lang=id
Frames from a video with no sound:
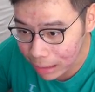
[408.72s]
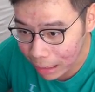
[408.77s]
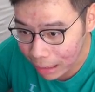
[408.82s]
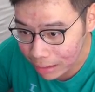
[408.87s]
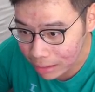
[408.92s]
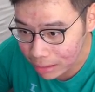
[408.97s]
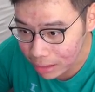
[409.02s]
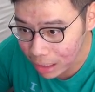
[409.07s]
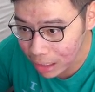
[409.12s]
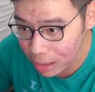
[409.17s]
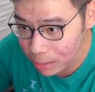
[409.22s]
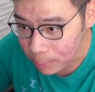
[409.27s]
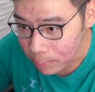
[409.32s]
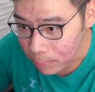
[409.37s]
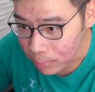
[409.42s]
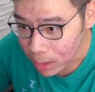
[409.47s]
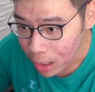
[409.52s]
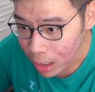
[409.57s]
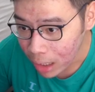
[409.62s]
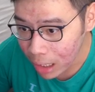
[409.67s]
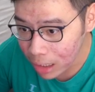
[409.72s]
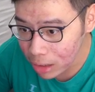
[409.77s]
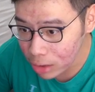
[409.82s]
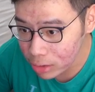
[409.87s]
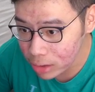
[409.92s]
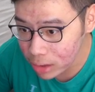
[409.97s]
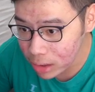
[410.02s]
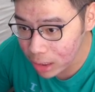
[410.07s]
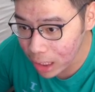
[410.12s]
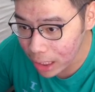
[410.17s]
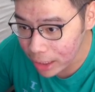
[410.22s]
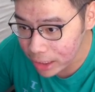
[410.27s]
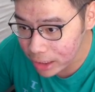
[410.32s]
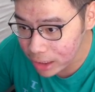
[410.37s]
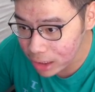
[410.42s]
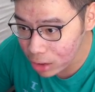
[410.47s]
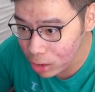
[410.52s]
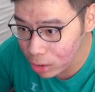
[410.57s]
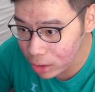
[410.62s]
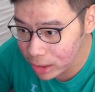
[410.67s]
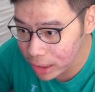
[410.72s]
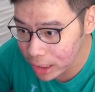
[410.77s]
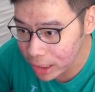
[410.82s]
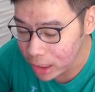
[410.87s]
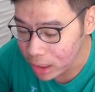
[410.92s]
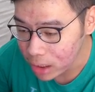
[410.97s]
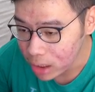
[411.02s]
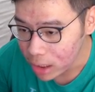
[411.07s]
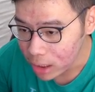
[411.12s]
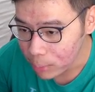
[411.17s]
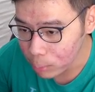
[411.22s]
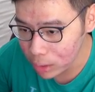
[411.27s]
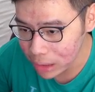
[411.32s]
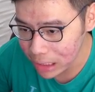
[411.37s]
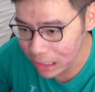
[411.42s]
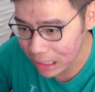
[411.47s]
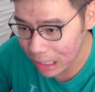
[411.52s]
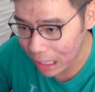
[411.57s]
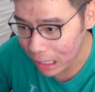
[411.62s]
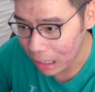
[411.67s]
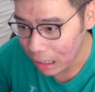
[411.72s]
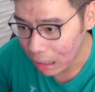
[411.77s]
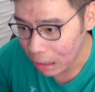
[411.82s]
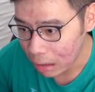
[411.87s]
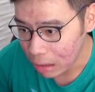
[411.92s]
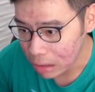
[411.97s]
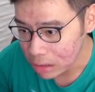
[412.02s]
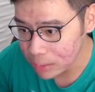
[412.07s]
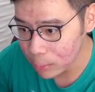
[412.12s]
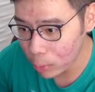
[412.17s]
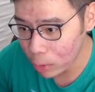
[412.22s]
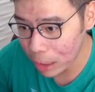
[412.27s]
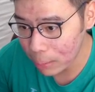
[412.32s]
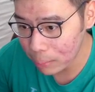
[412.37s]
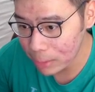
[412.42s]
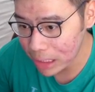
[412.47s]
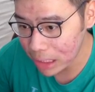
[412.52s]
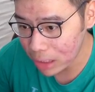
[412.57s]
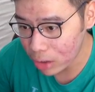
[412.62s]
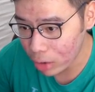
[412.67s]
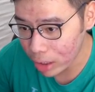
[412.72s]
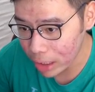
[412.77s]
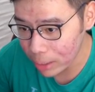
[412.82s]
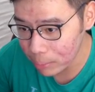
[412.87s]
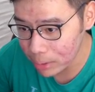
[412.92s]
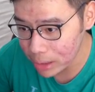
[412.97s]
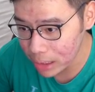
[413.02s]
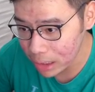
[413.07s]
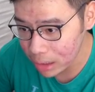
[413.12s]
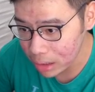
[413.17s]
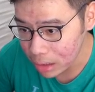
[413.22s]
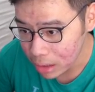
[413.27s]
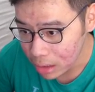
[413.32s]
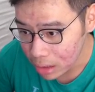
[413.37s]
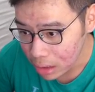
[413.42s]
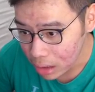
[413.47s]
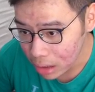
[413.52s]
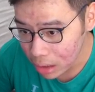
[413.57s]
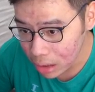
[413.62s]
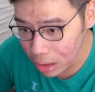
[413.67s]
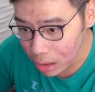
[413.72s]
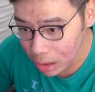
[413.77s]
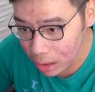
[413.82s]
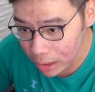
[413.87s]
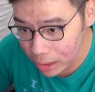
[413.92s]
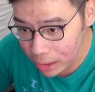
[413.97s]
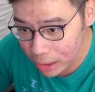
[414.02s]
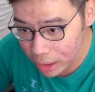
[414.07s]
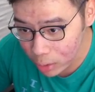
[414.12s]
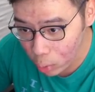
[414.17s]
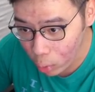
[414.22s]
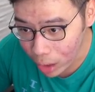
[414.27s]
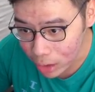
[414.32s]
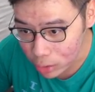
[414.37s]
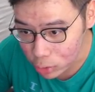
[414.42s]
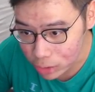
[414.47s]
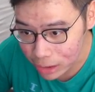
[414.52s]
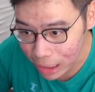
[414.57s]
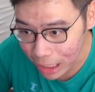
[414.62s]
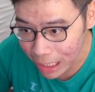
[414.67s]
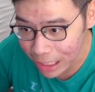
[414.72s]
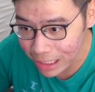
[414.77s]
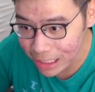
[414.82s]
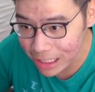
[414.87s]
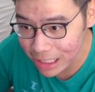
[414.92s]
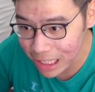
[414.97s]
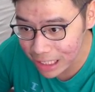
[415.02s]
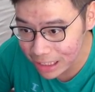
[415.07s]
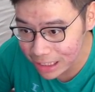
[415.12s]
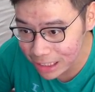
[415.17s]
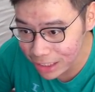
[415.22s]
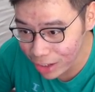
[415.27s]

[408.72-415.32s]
granat. Kalau nah ini telur nih, bener gak? Semoga bener, oke okay, bener. Uh, ini wah susah kali lah